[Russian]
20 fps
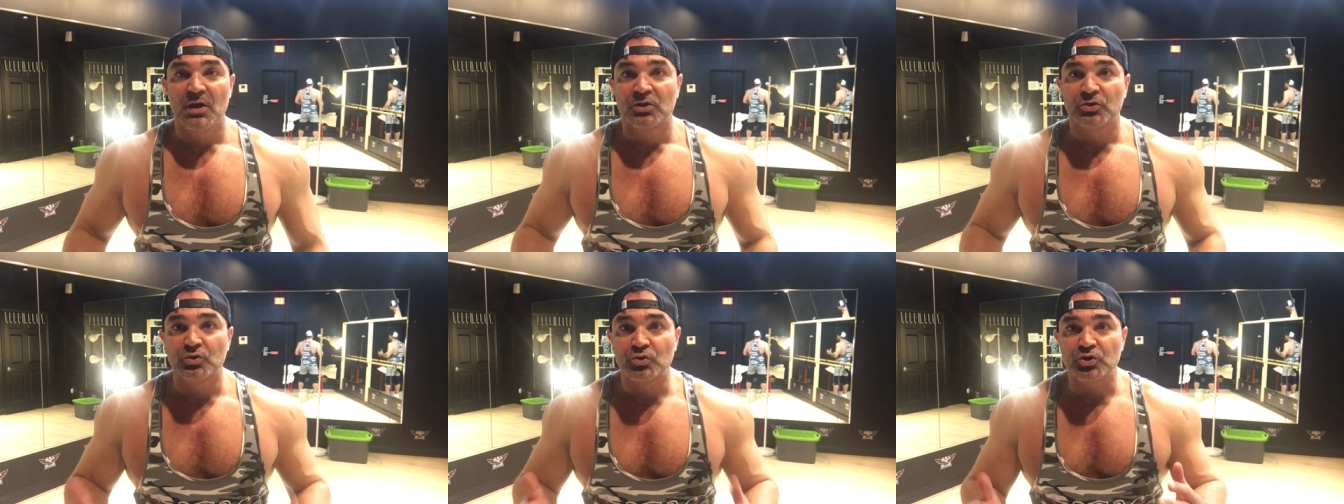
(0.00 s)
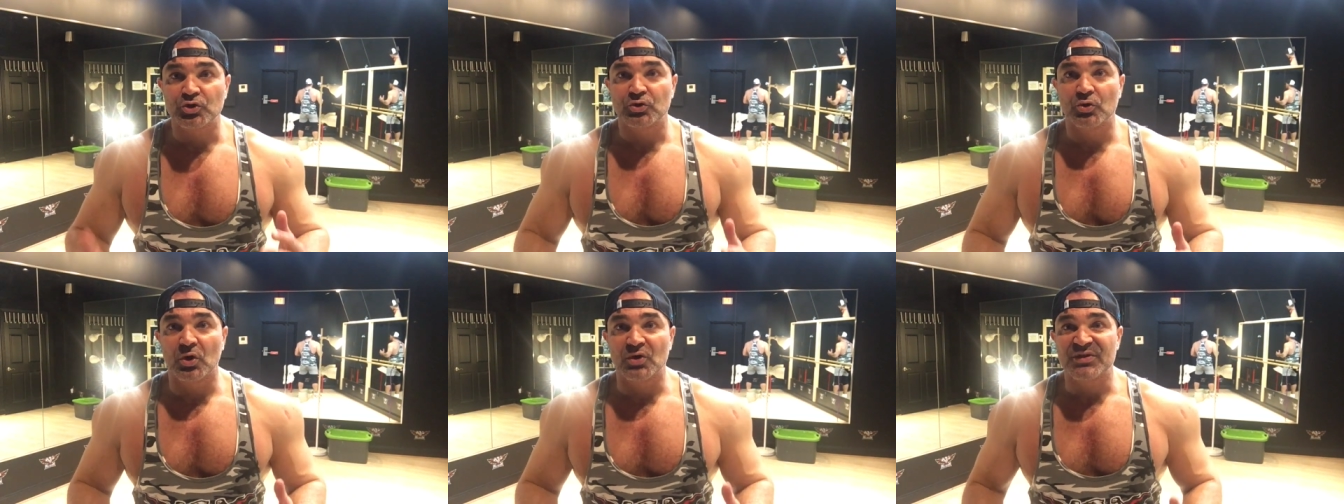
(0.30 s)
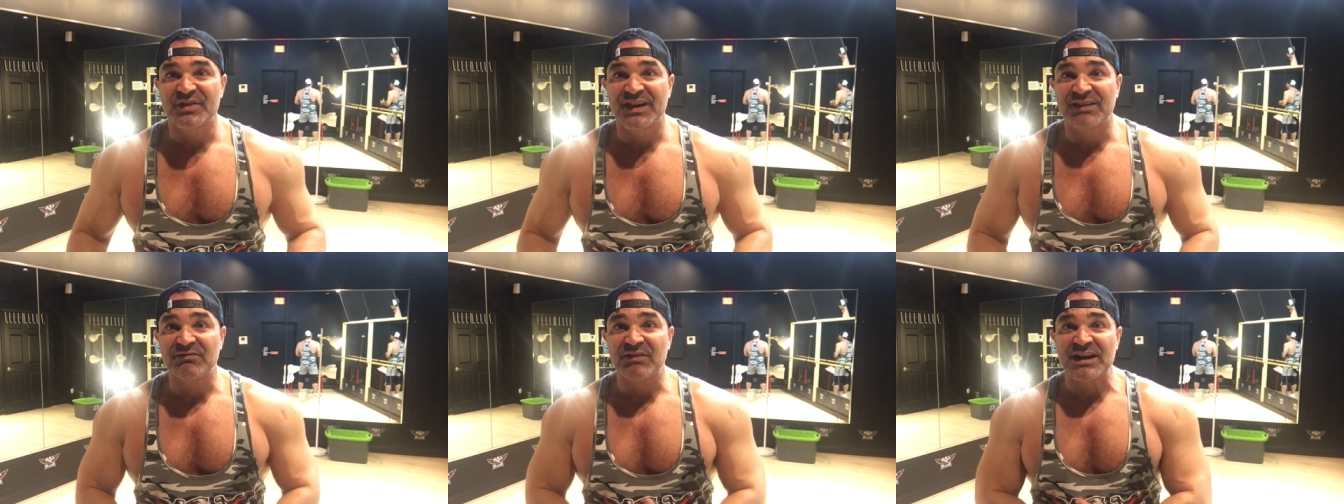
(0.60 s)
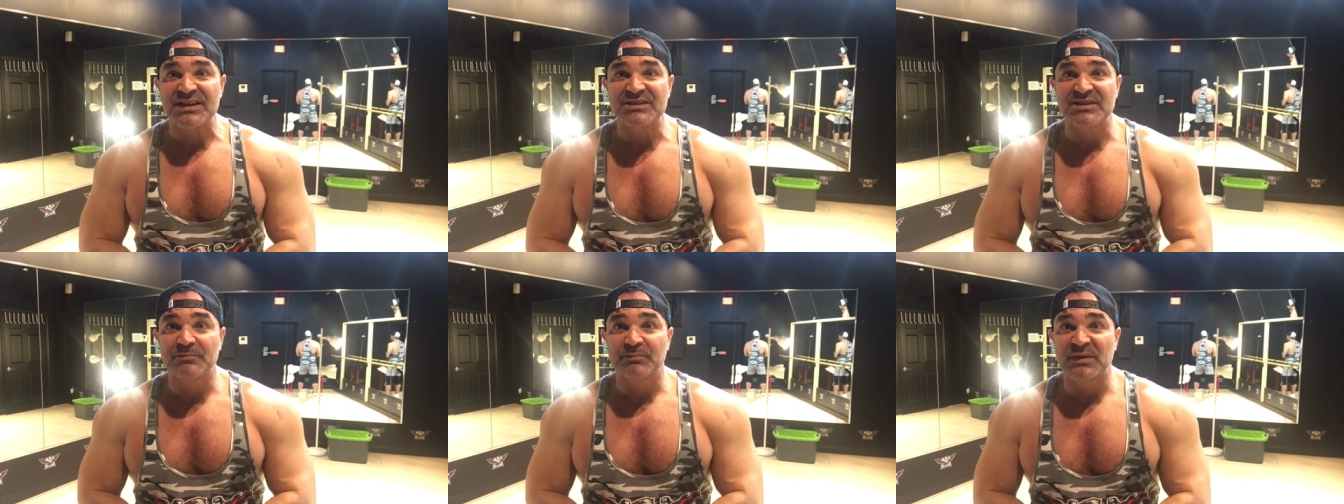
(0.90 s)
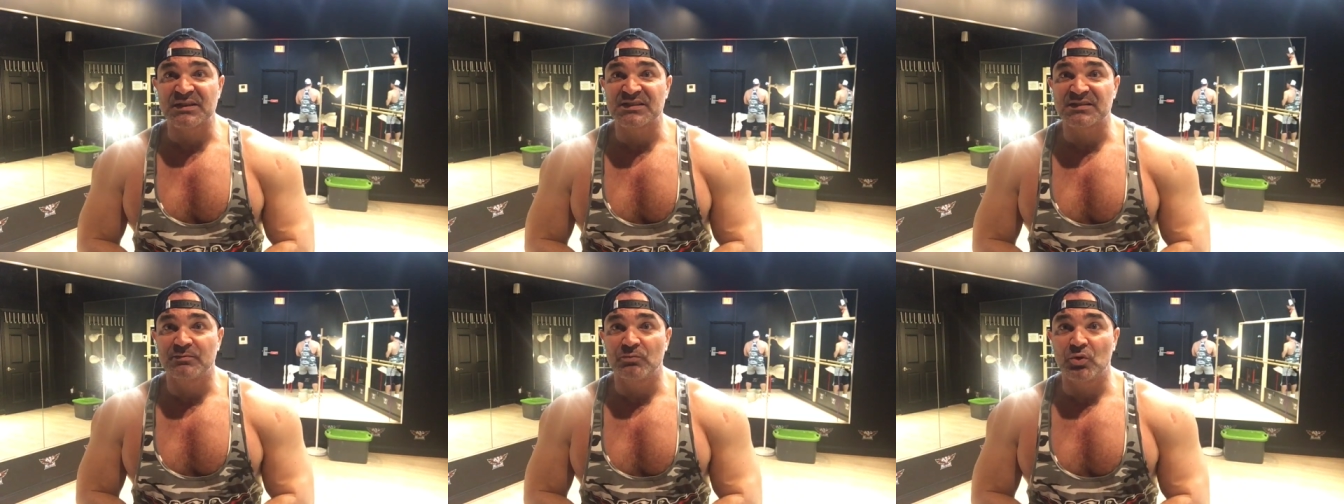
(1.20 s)
Ну что, давайте
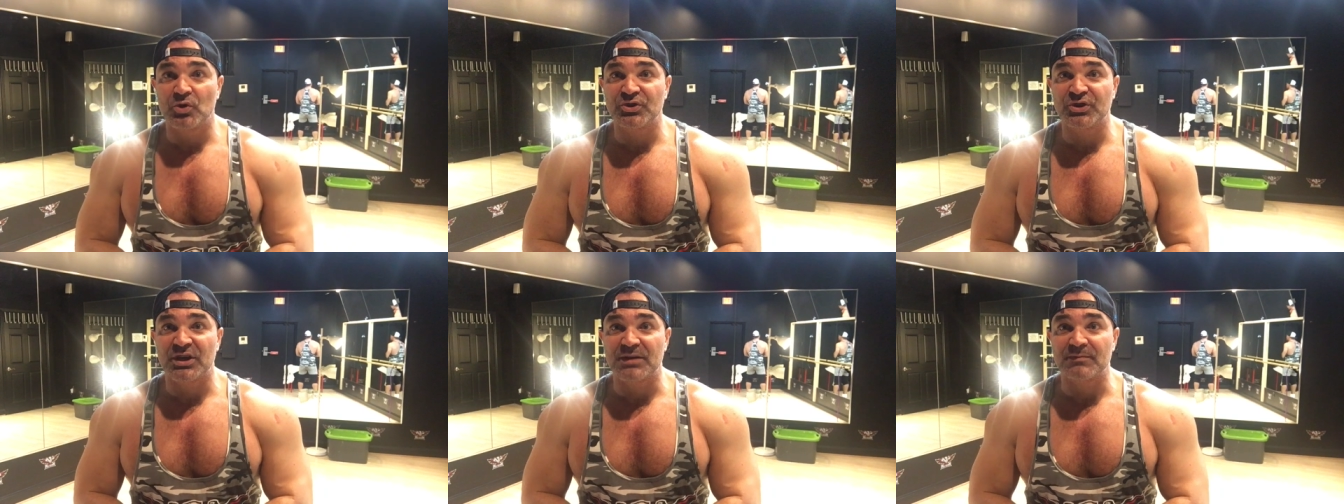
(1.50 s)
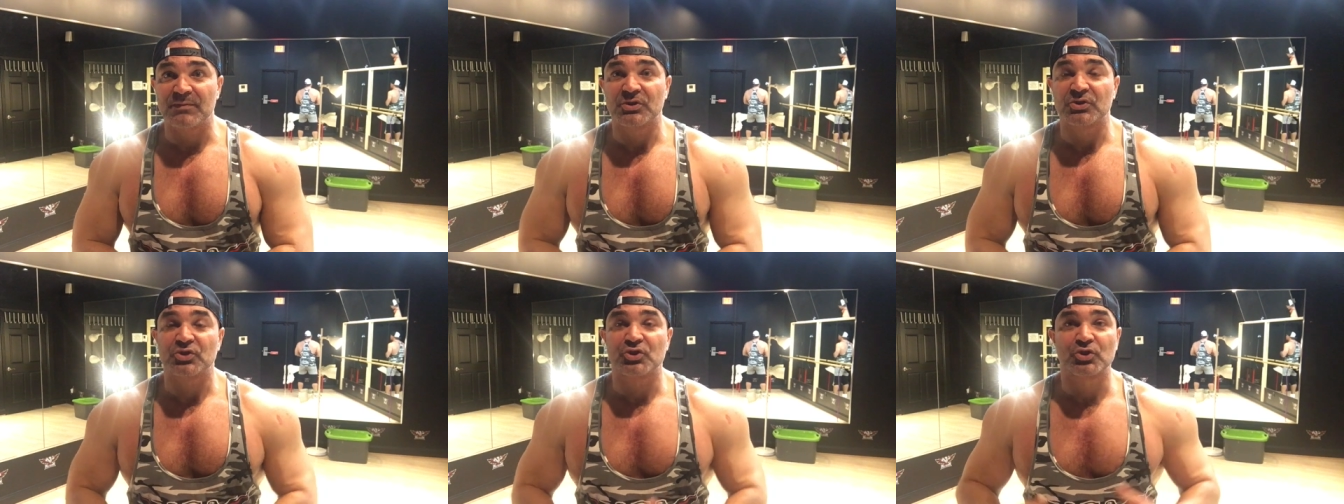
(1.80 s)
посмотрим,